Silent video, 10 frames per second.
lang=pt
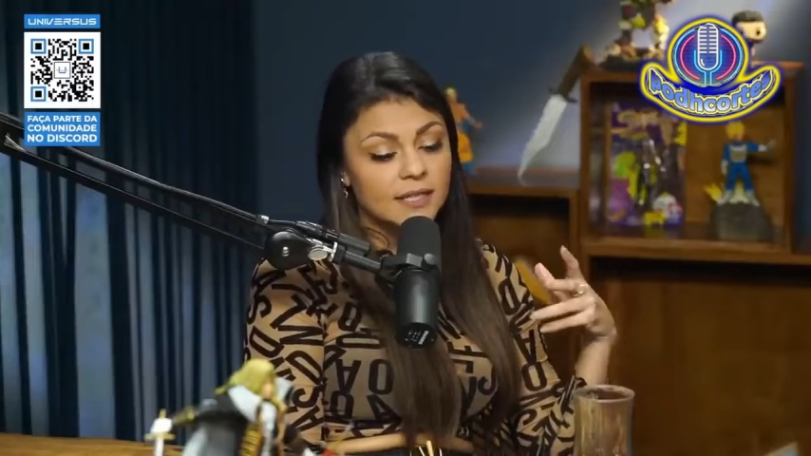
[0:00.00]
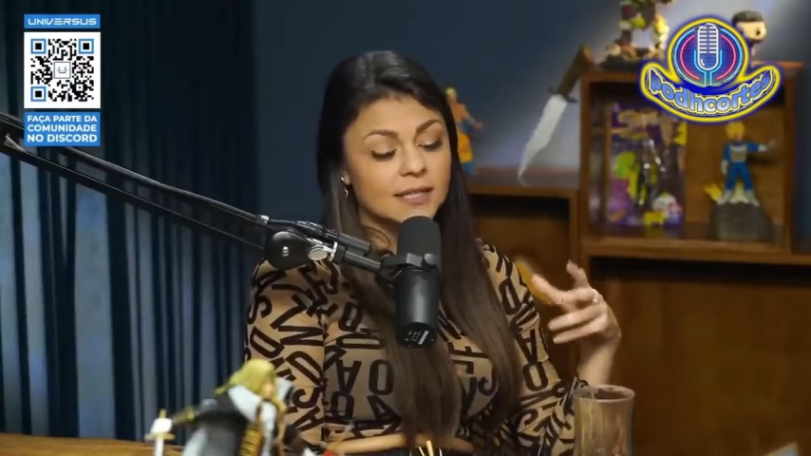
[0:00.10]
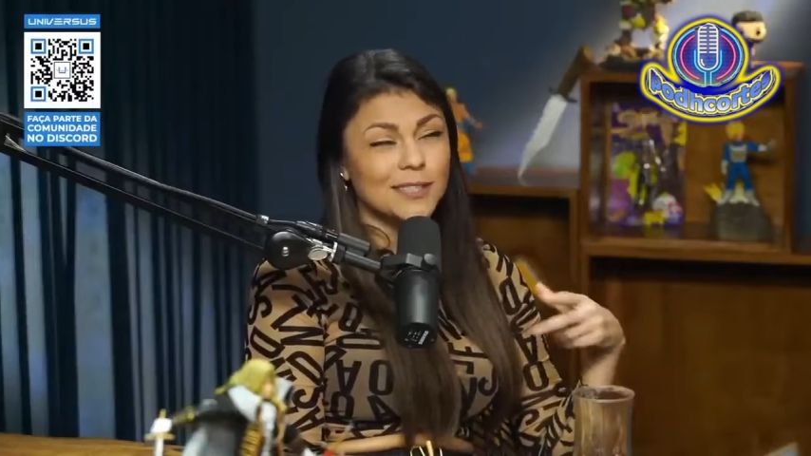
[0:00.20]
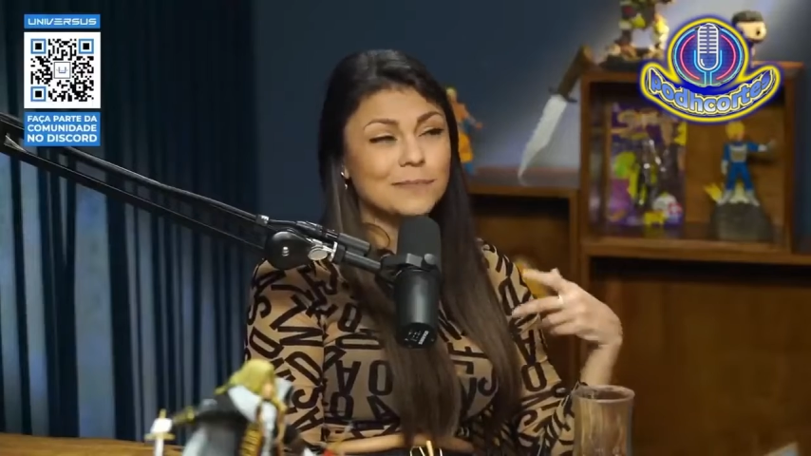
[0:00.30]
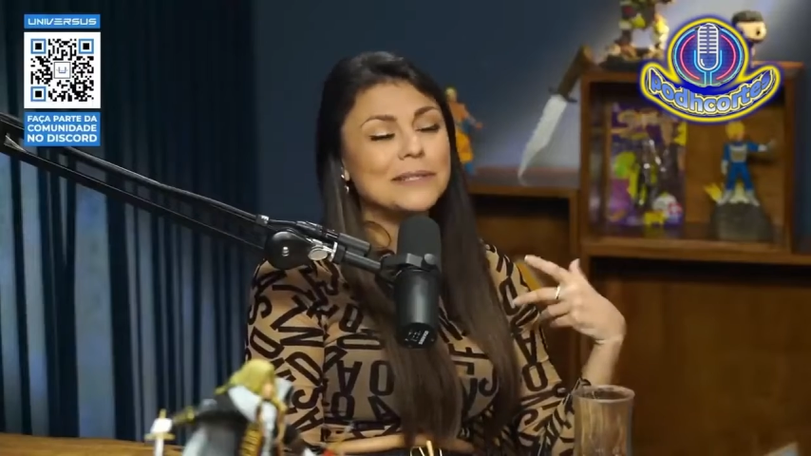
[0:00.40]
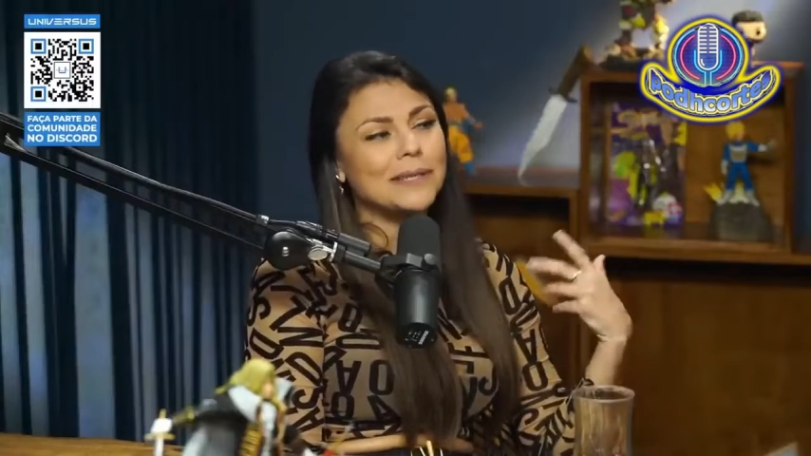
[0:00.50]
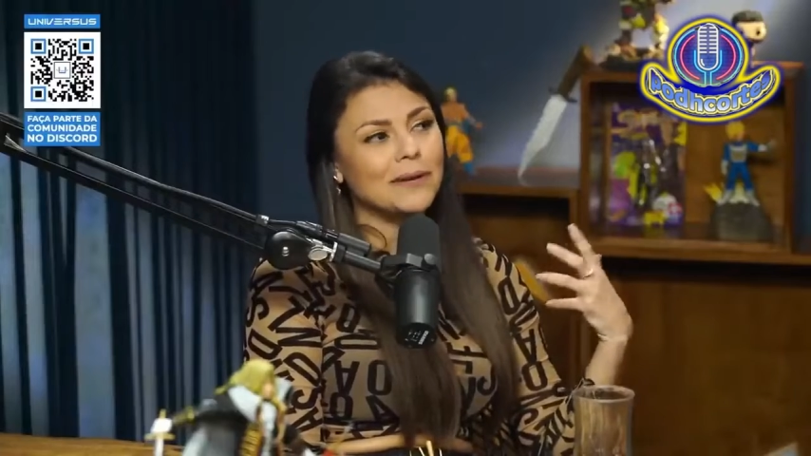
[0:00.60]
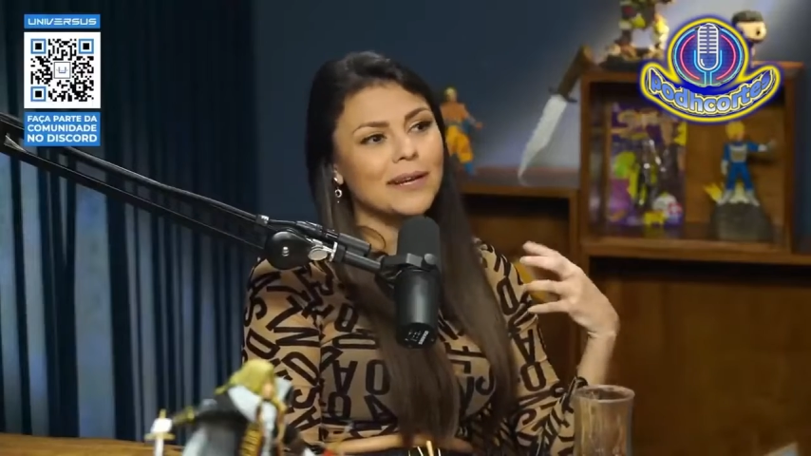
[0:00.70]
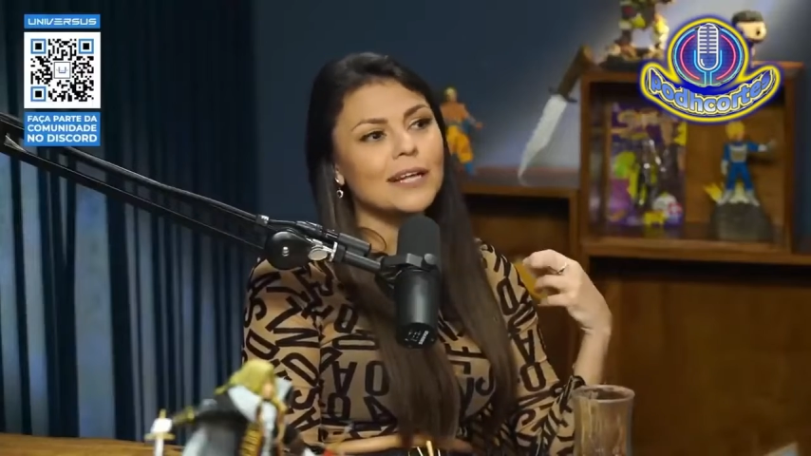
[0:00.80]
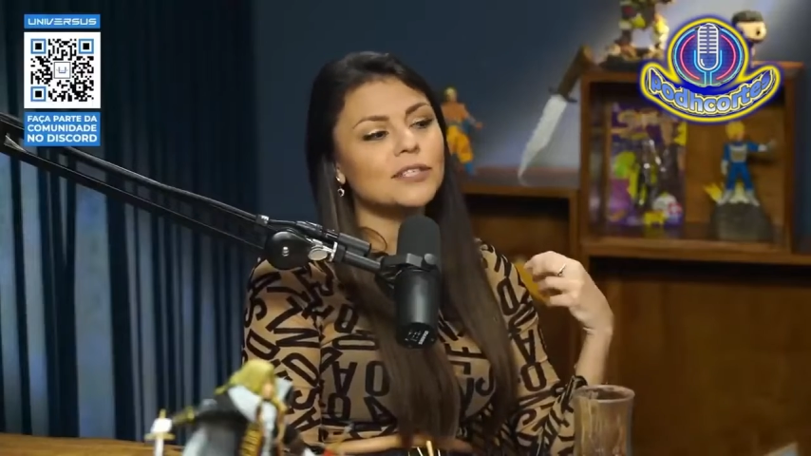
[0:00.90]
você tem especial
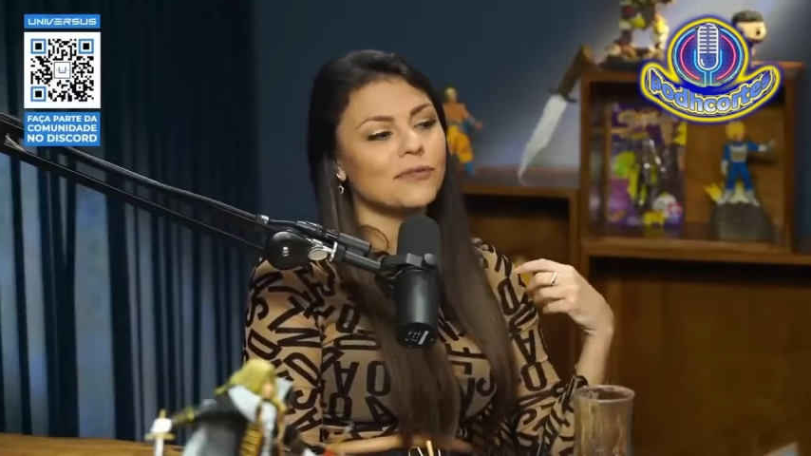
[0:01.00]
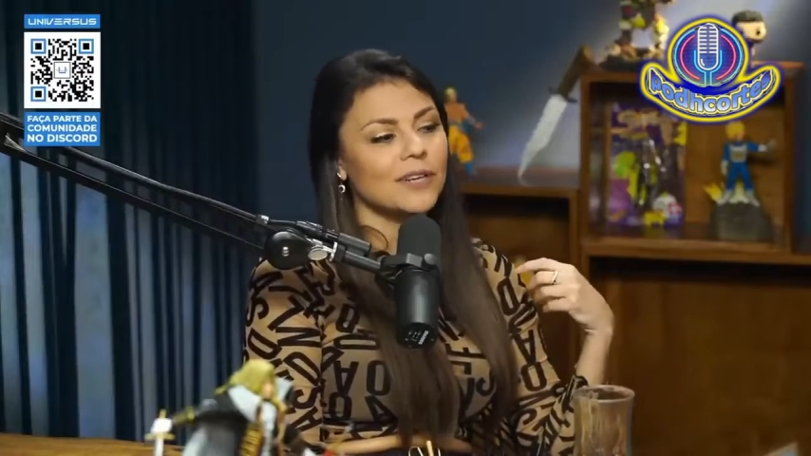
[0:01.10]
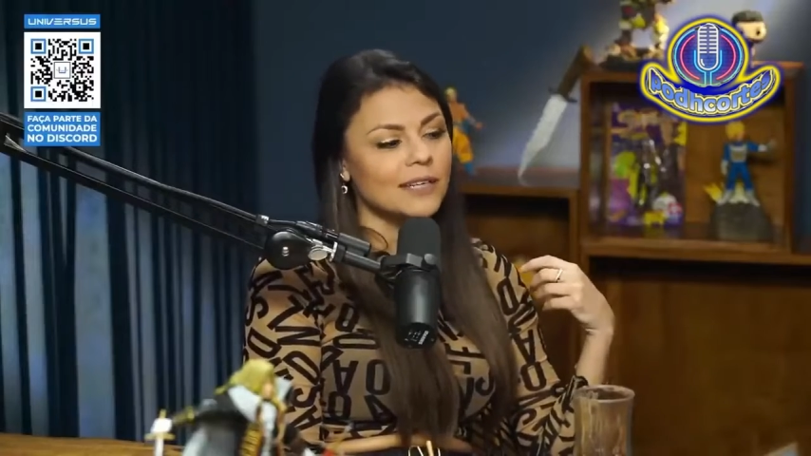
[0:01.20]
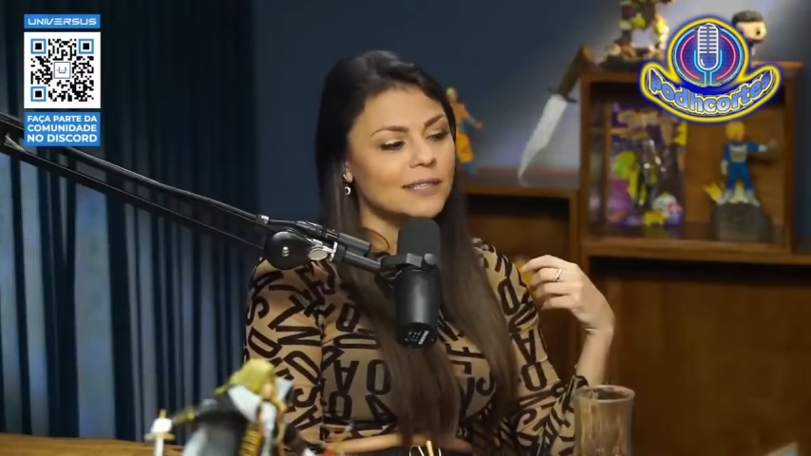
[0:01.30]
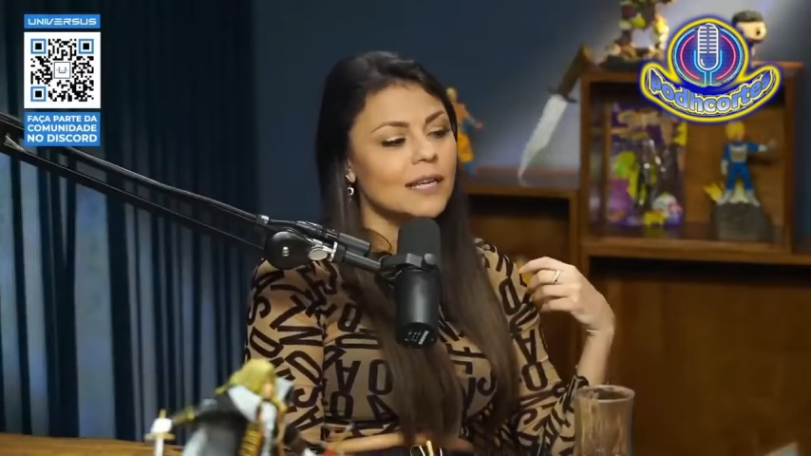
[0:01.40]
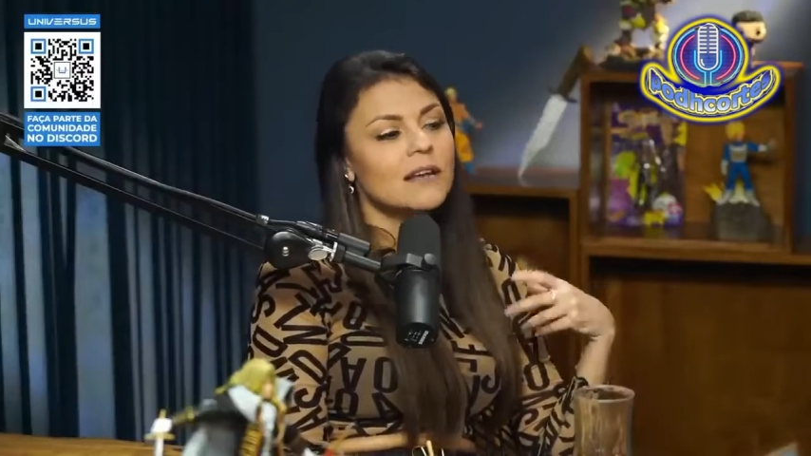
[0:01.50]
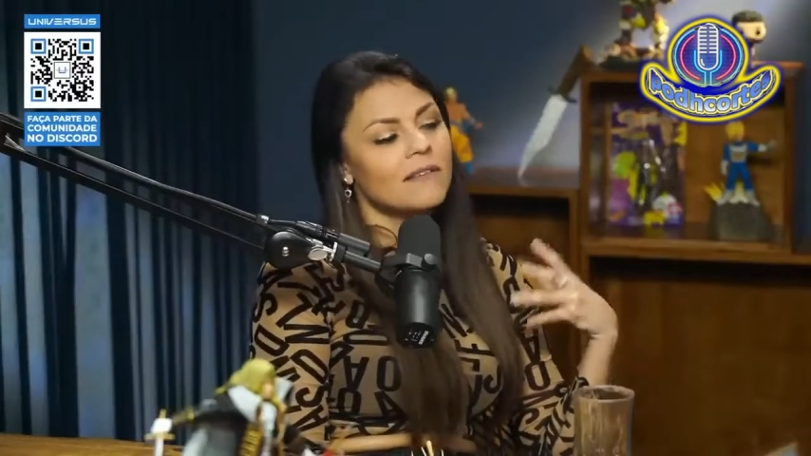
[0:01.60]
na Netflix,